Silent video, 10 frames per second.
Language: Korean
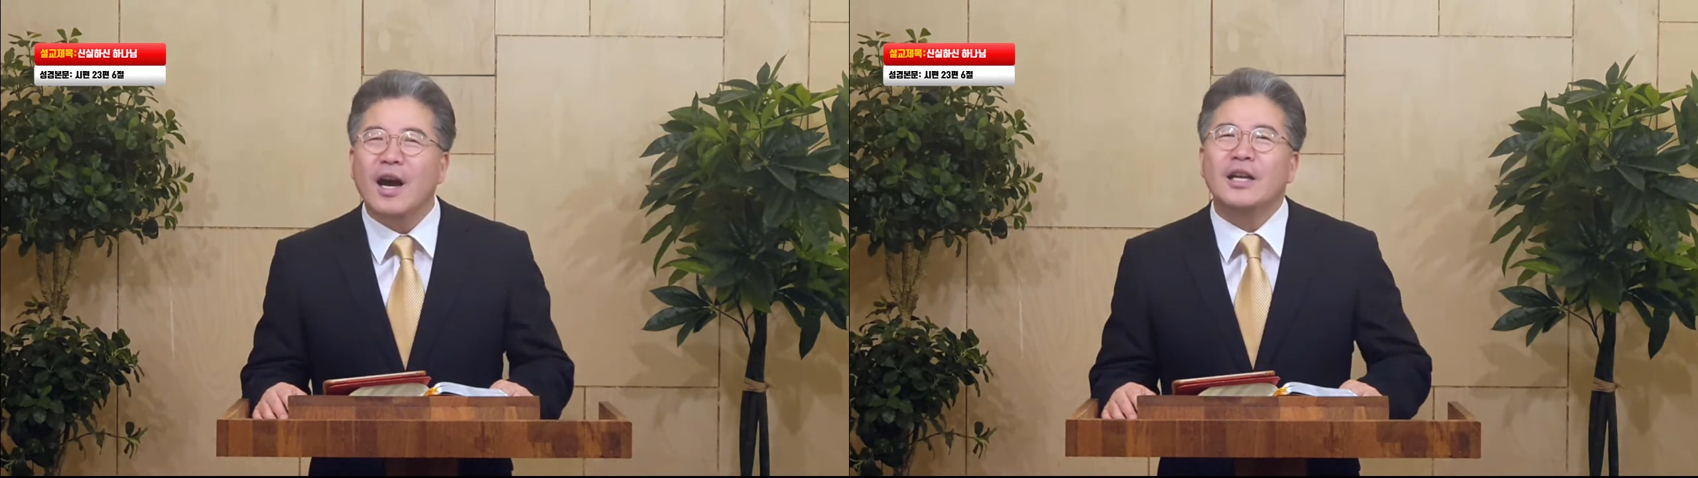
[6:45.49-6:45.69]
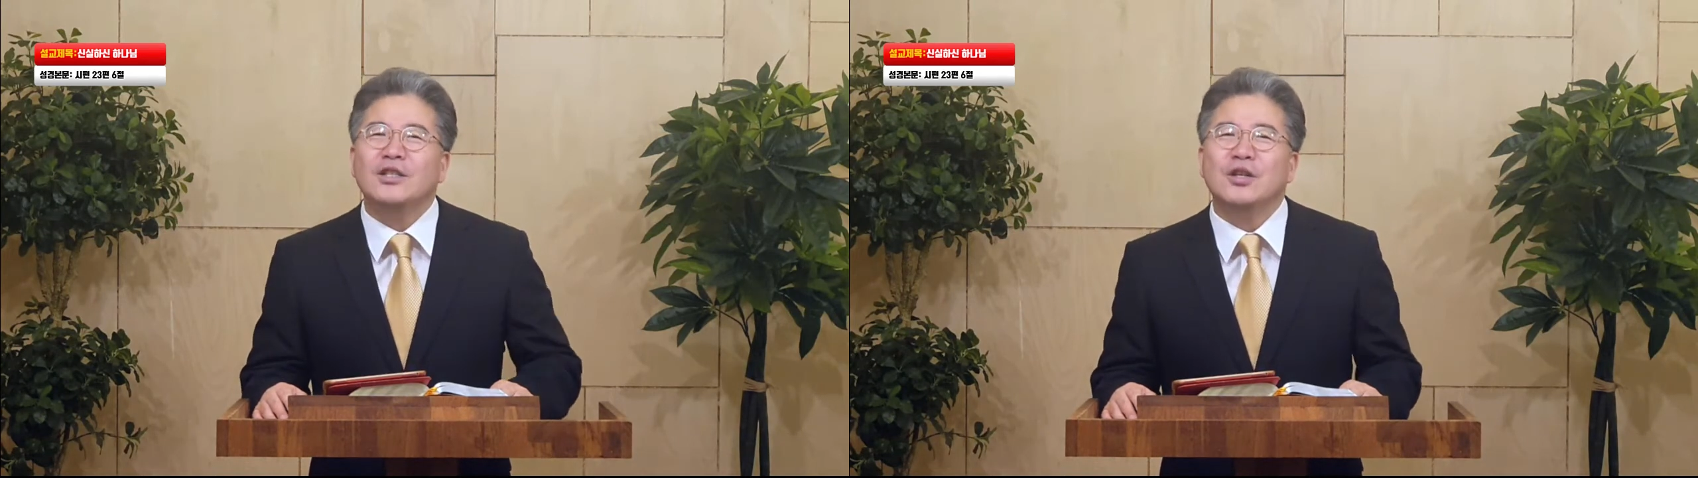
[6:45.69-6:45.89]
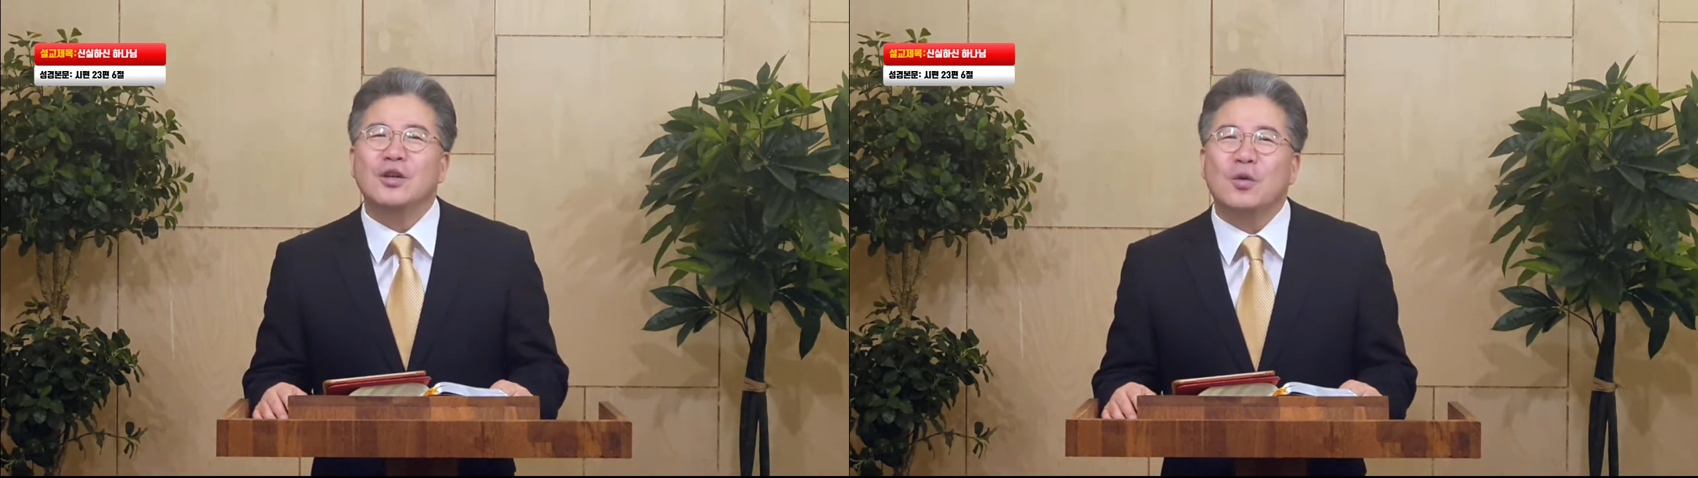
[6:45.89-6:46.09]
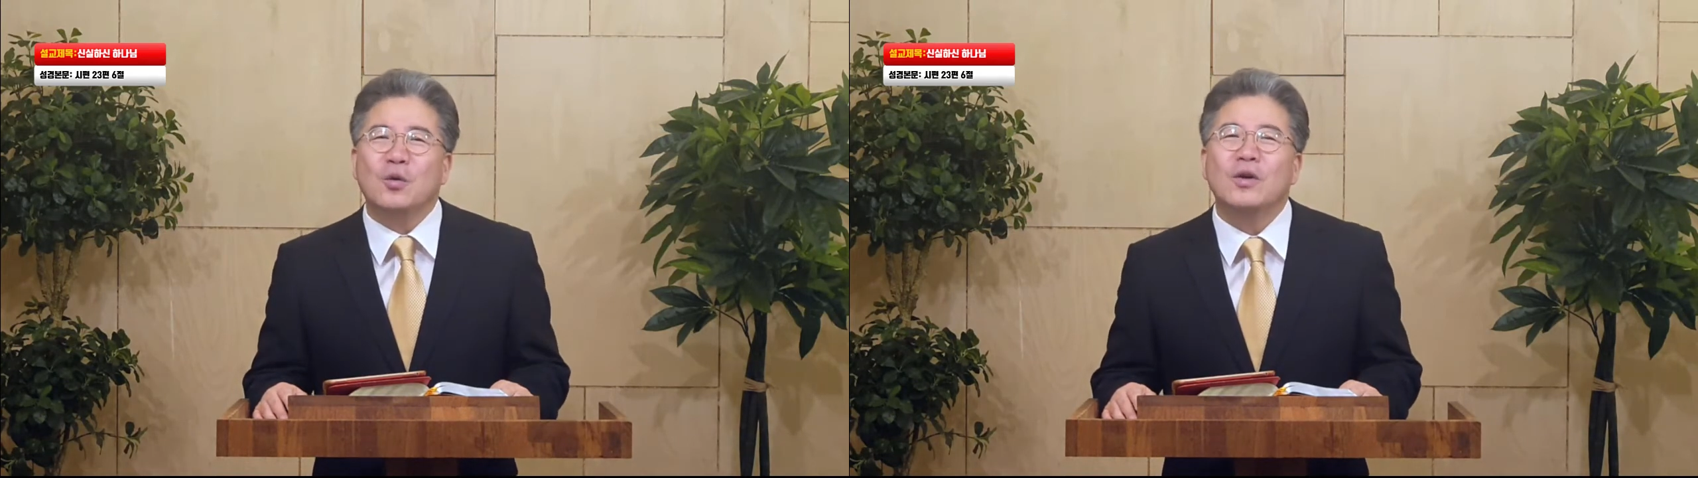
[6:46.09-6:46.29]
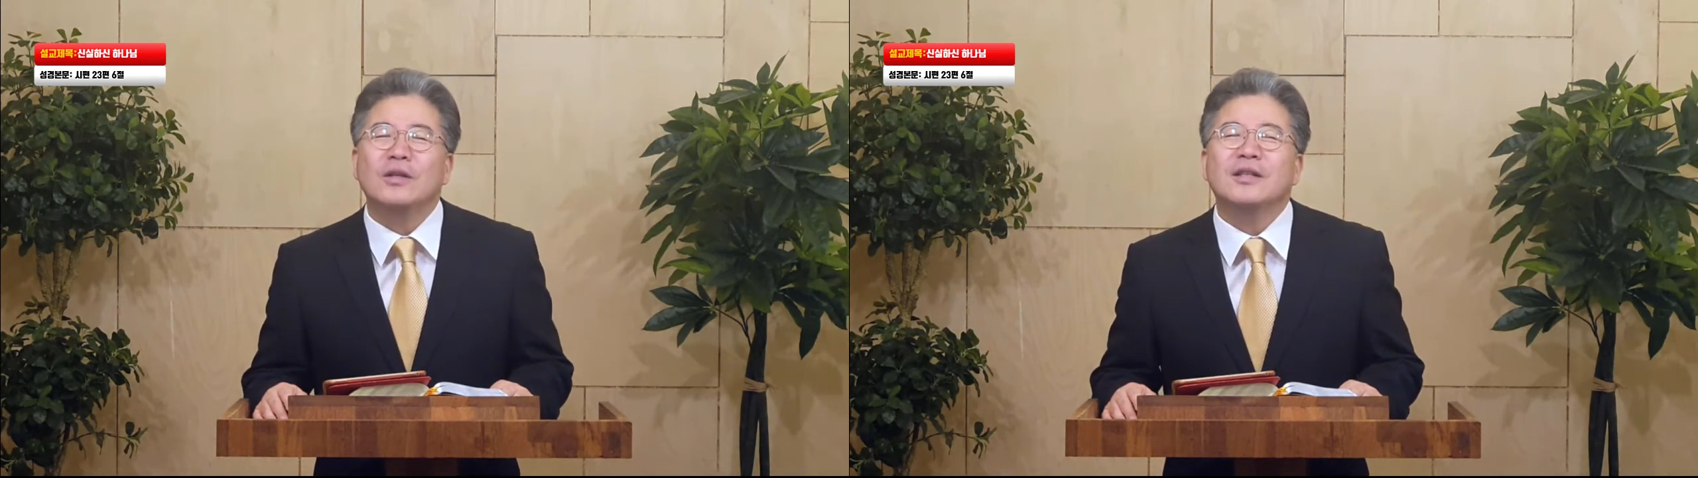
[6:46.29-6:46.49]

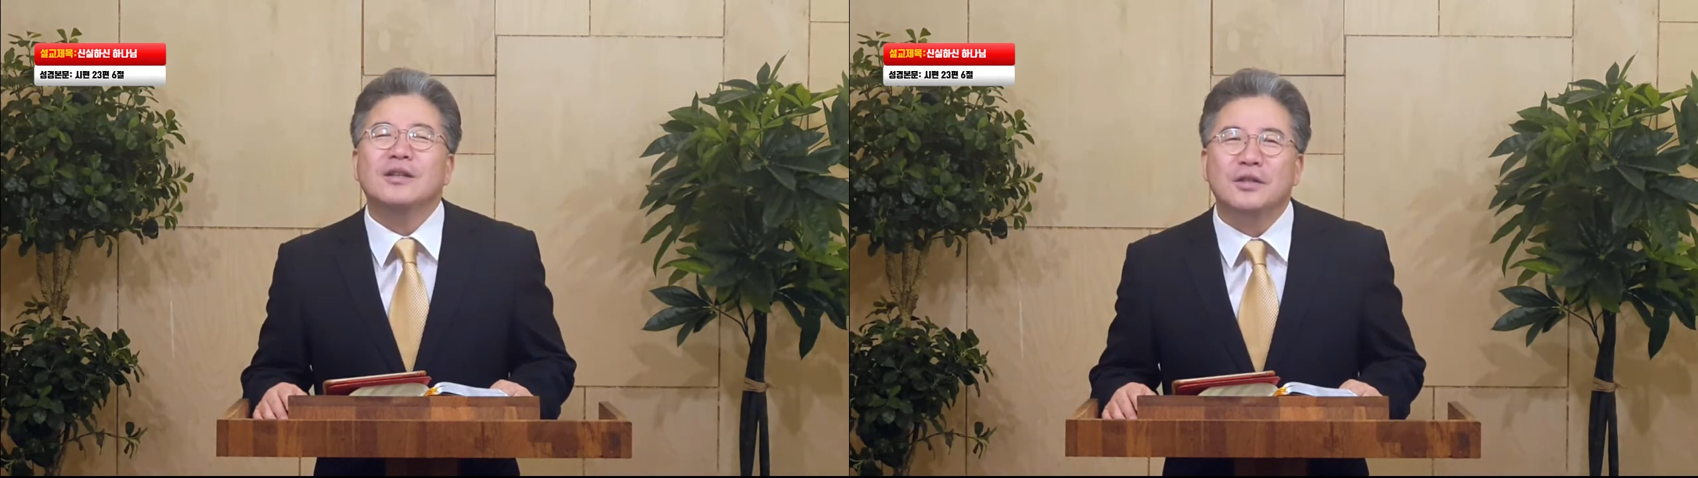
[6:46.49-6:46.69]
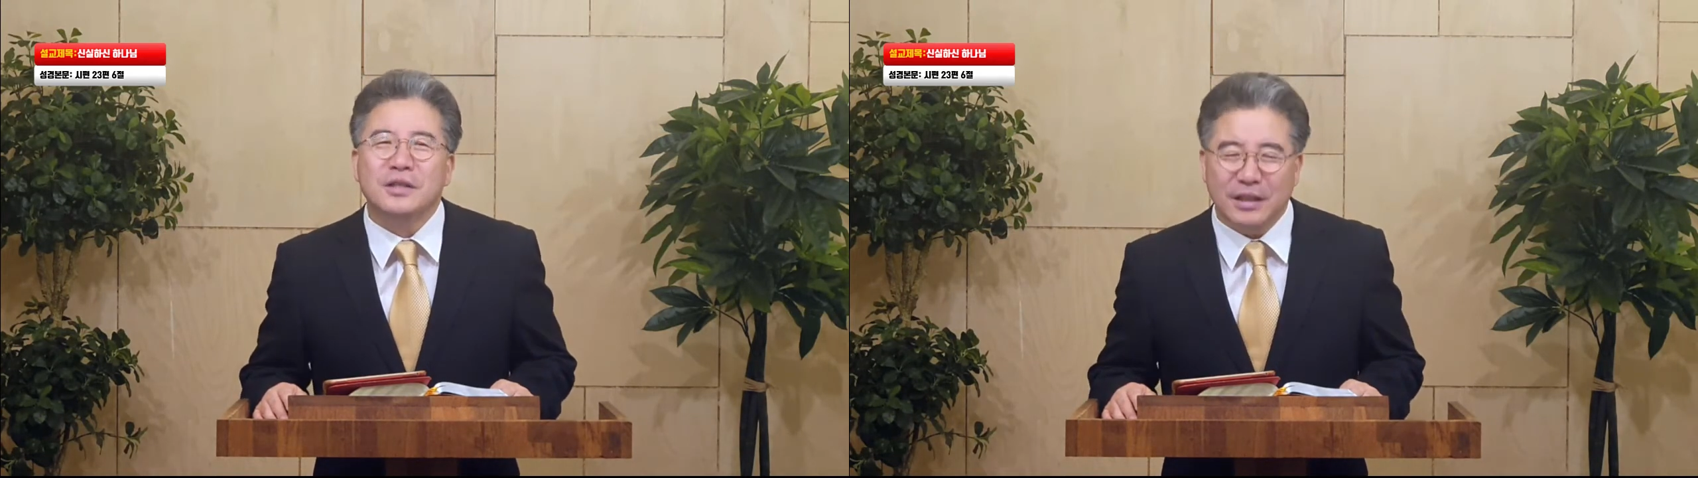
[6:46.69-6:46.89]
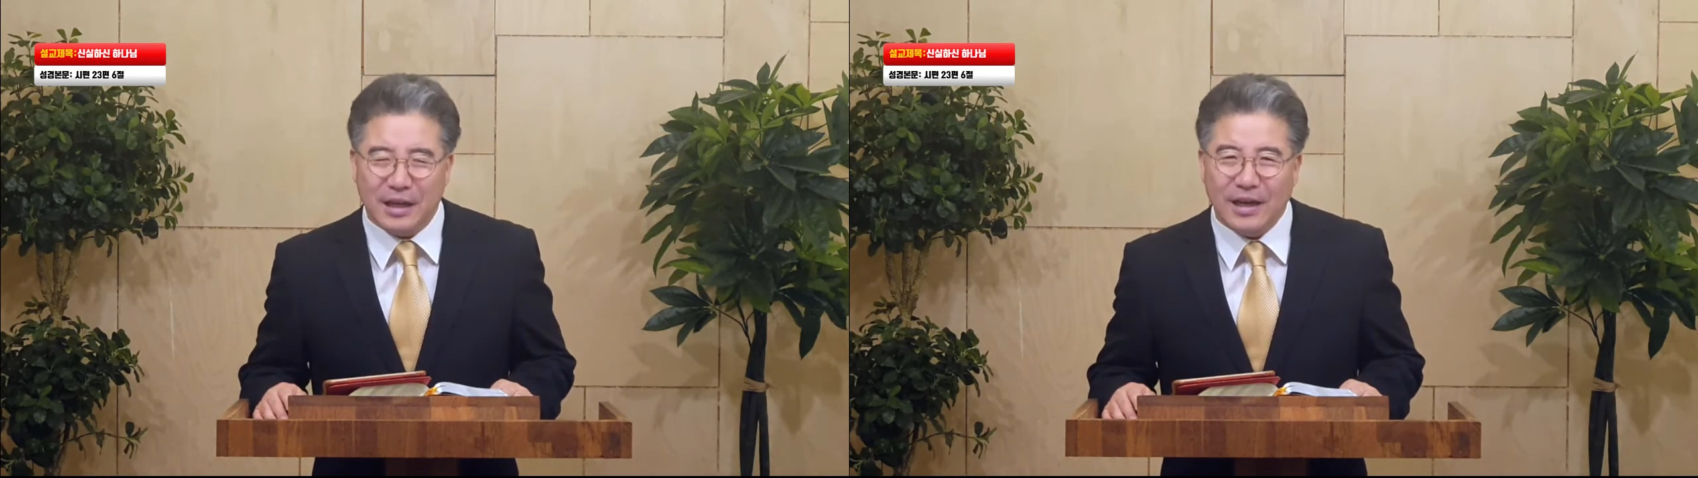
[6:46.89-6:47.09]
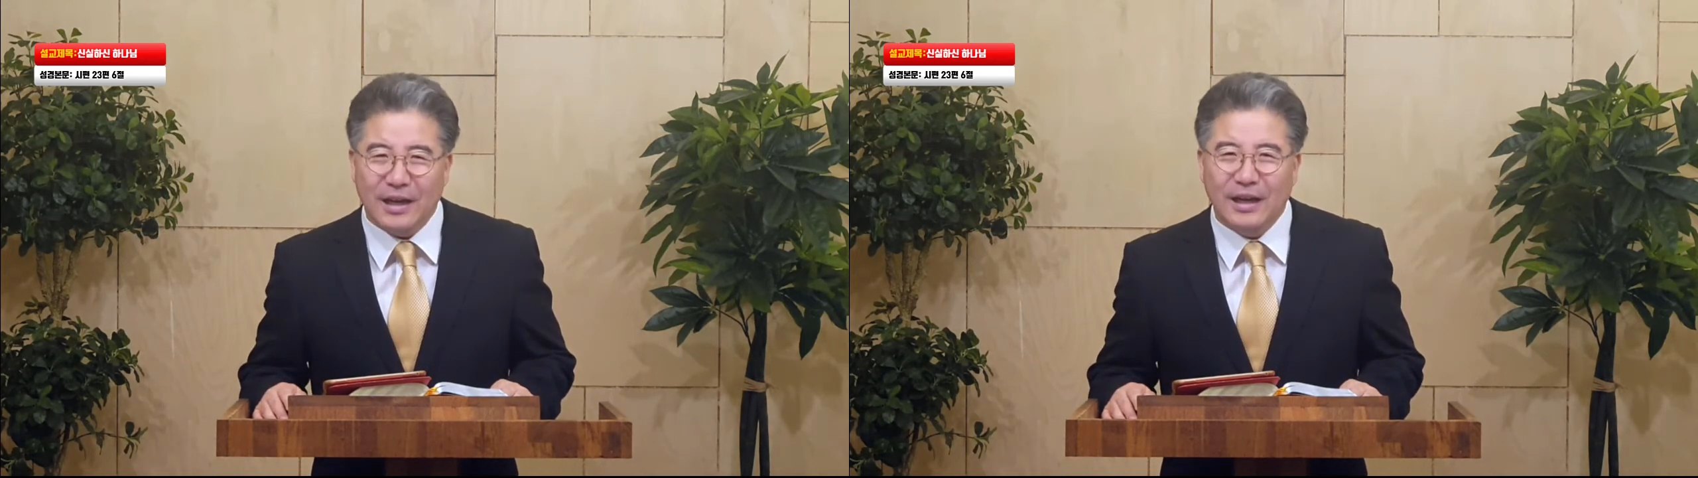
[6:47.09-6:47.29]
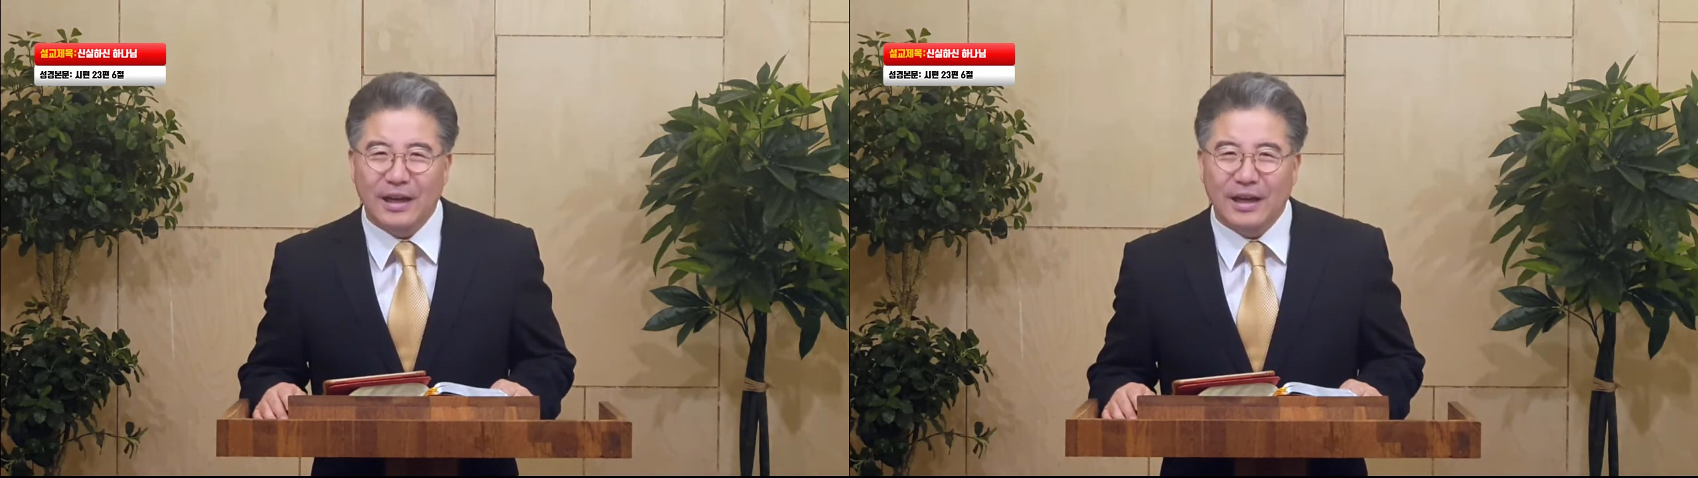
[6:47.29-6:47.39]
하시려고 이러시나